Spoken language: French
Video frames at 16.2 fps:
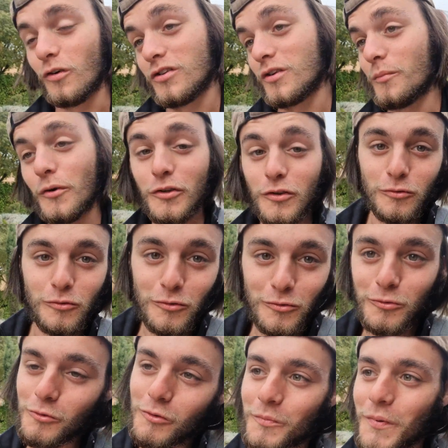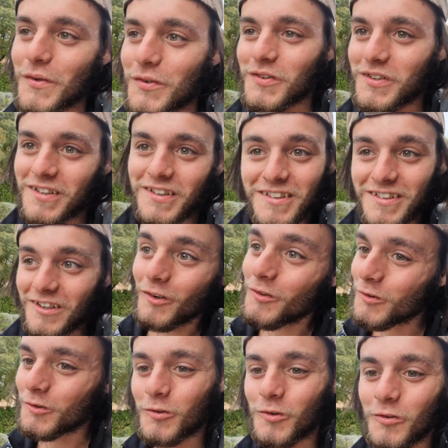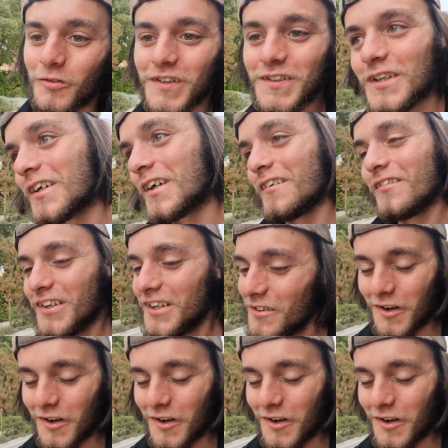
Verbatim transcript: Bon, c'est pas une excuse du coup parce que c'est déjà l'heure de se lever et d'être réveillé